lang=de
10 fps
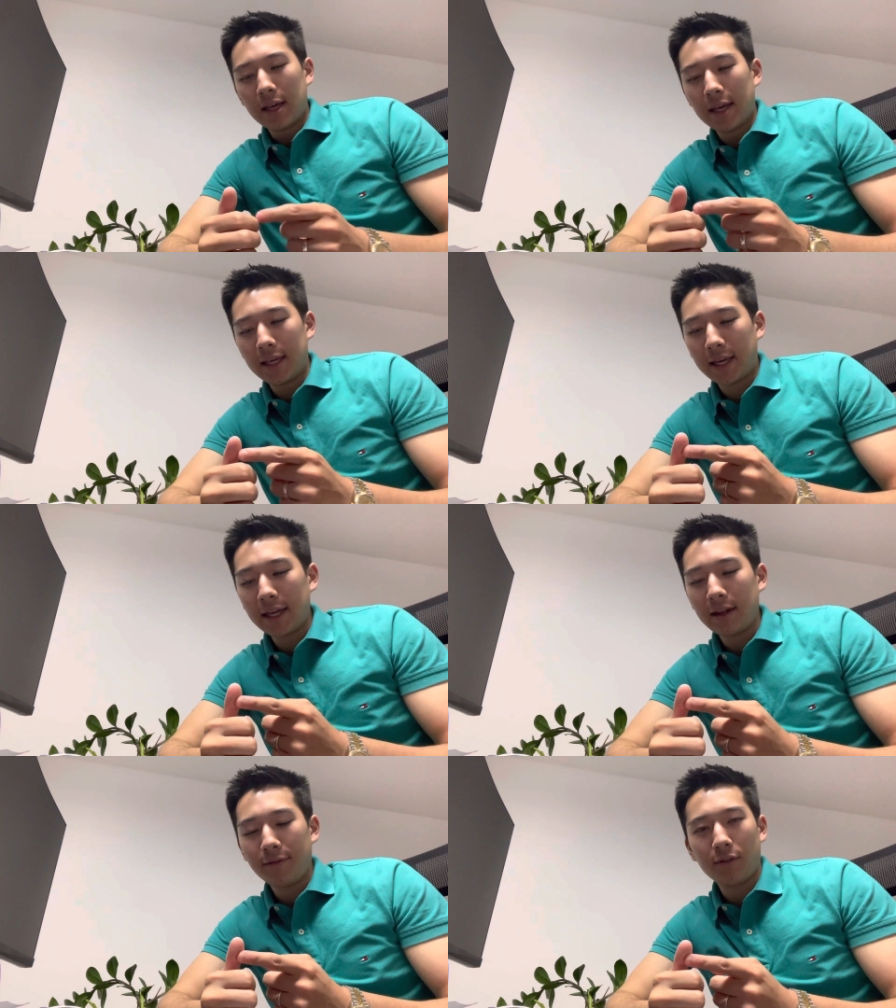ich
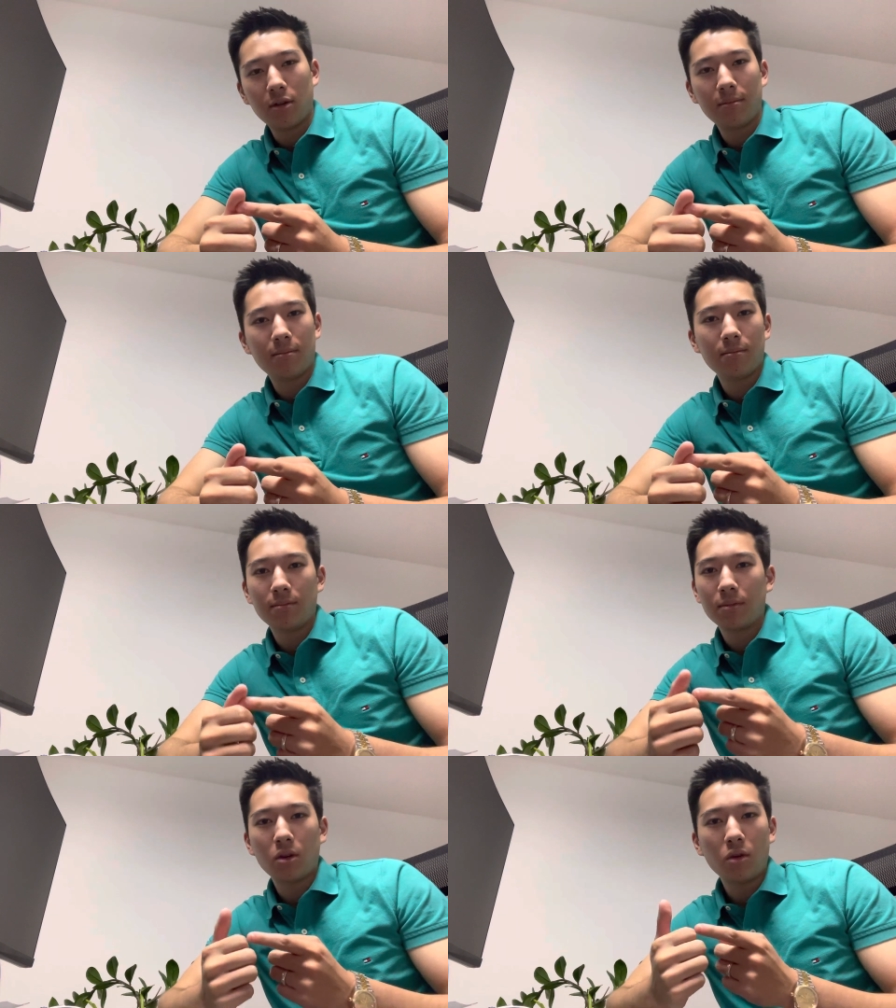rede vom
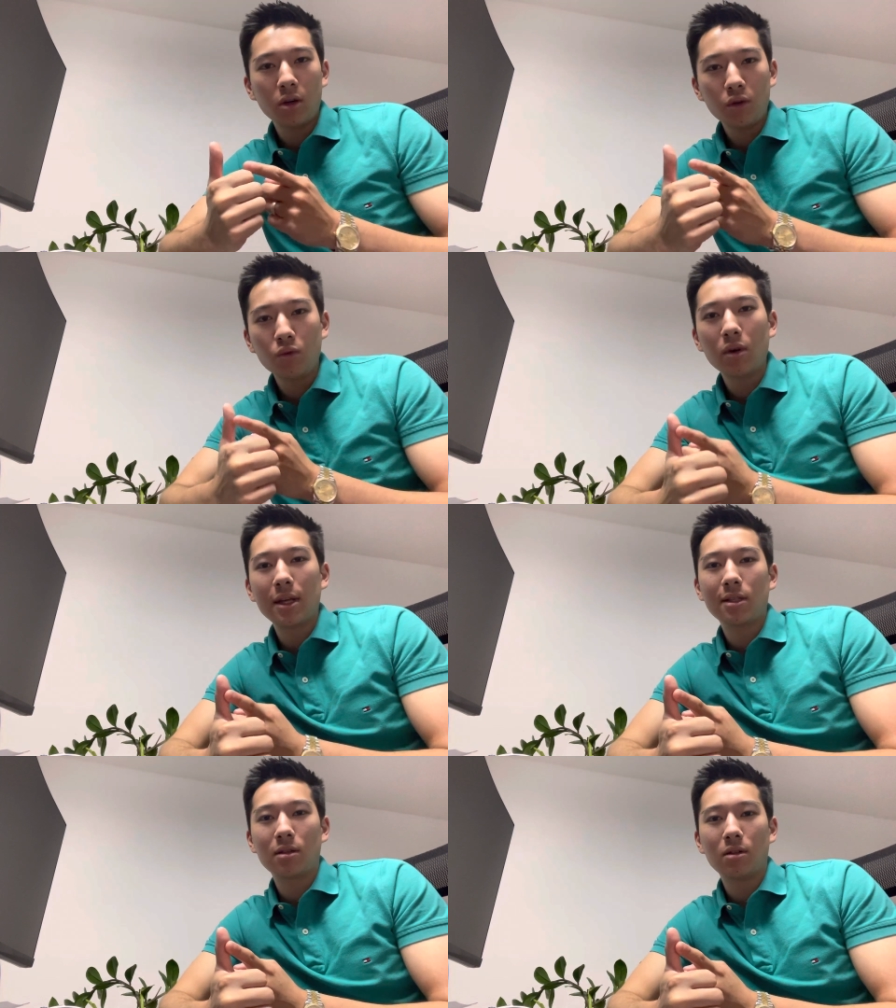Euro,
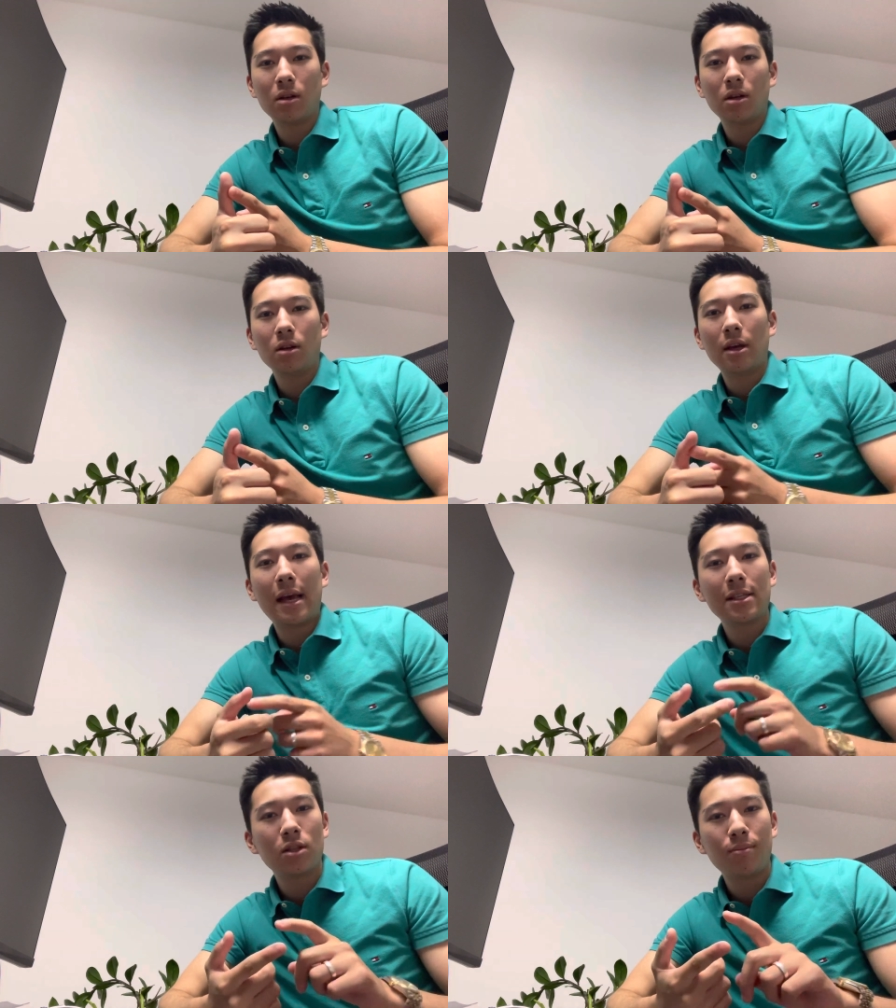US-Dollar,
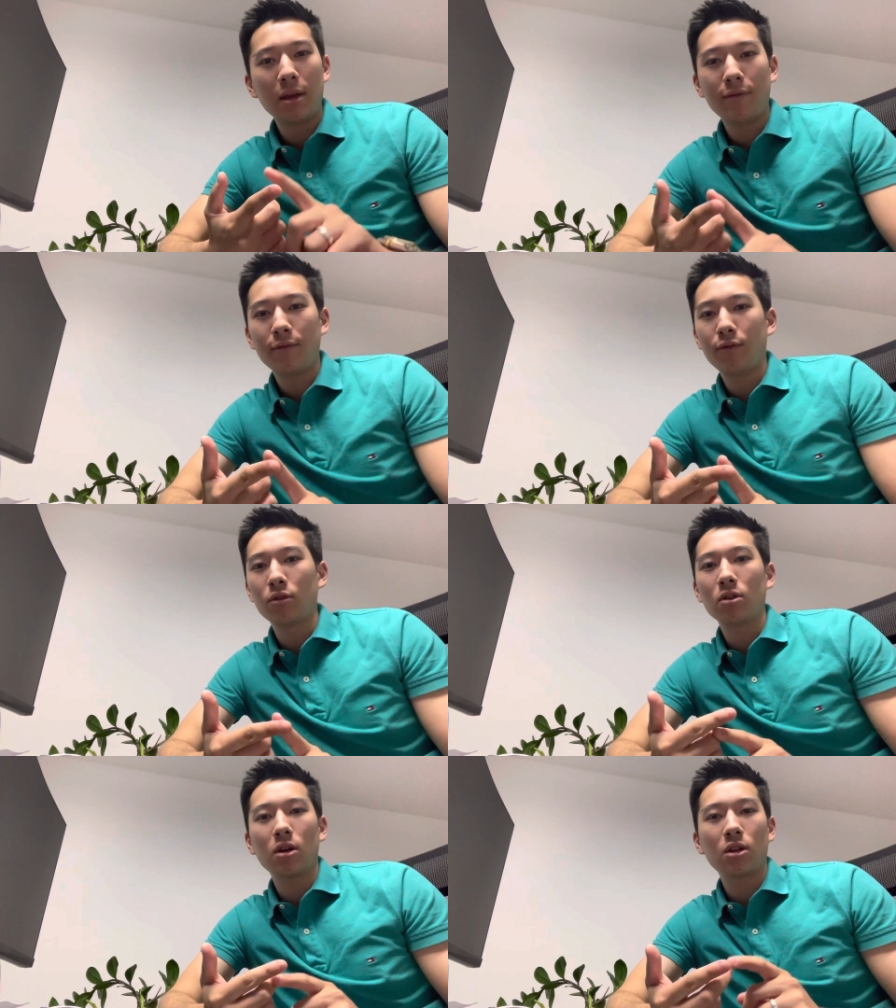S&P
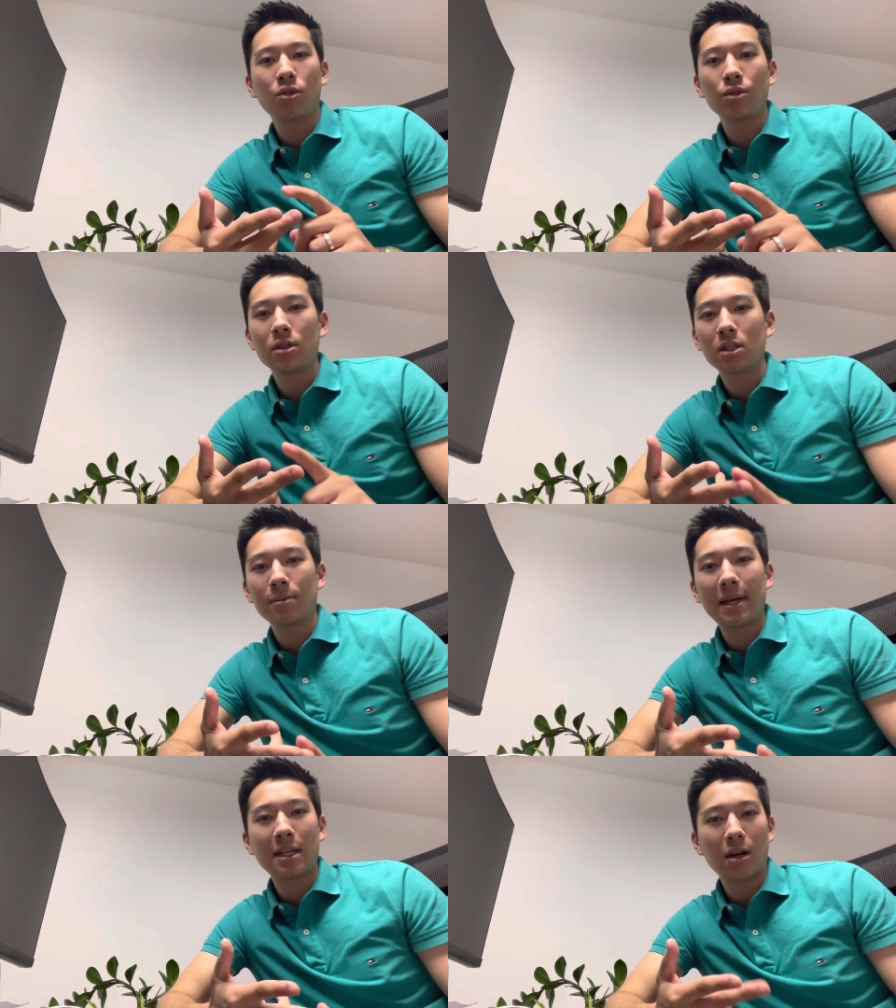500, Russell
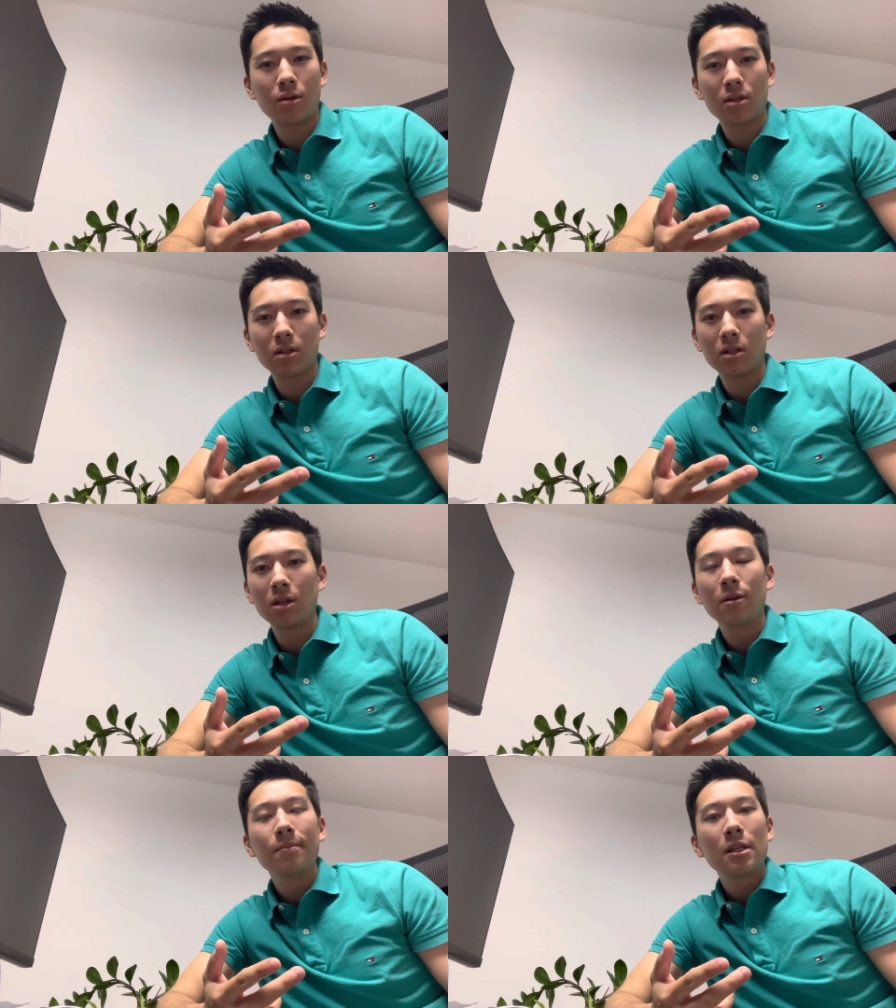2000,
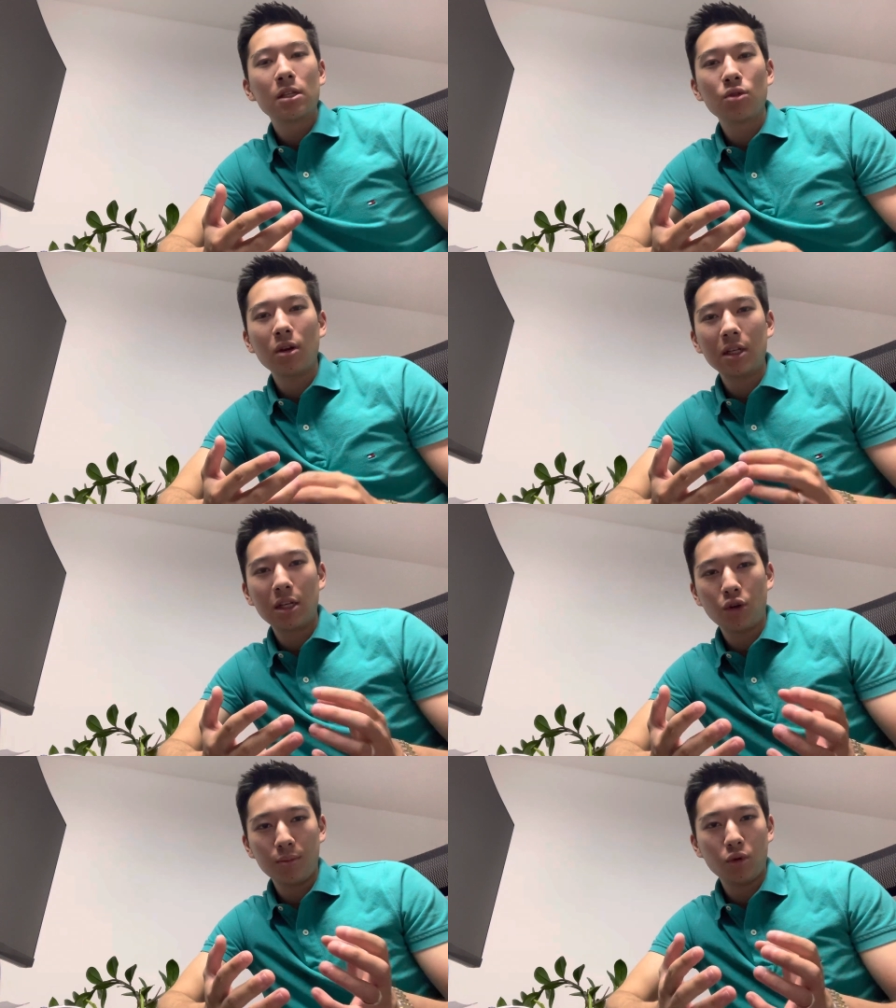sogar die
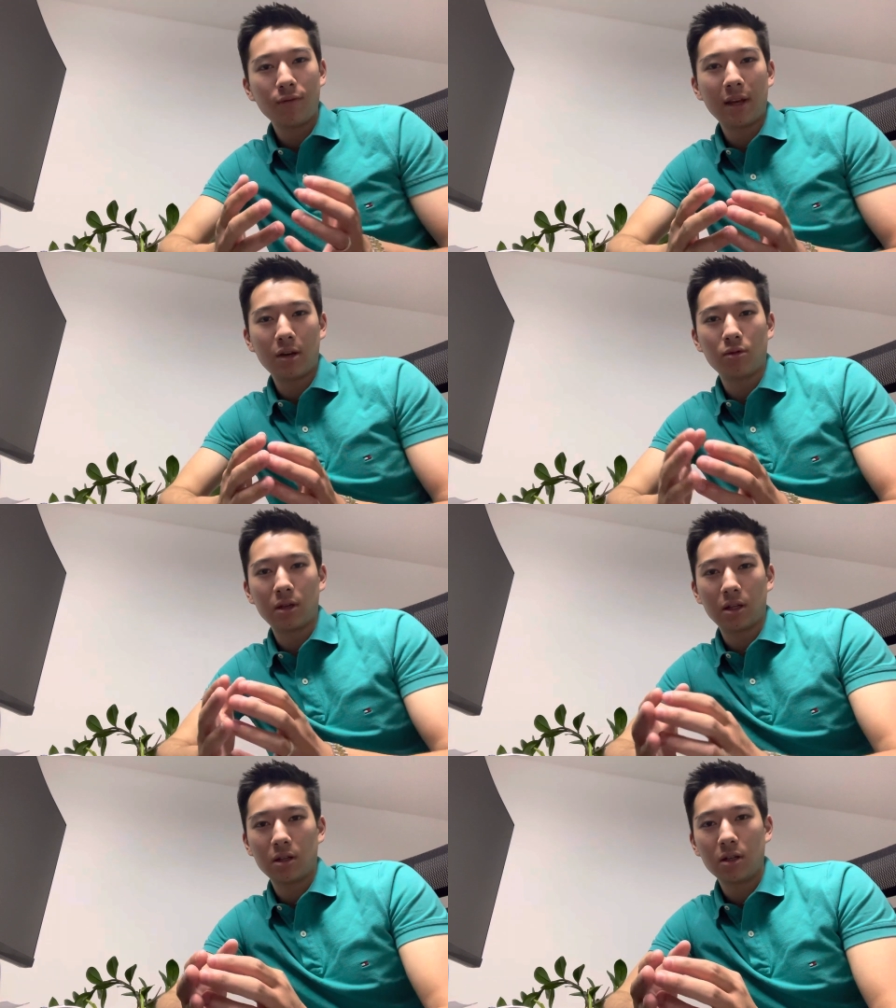Kryptowährungen.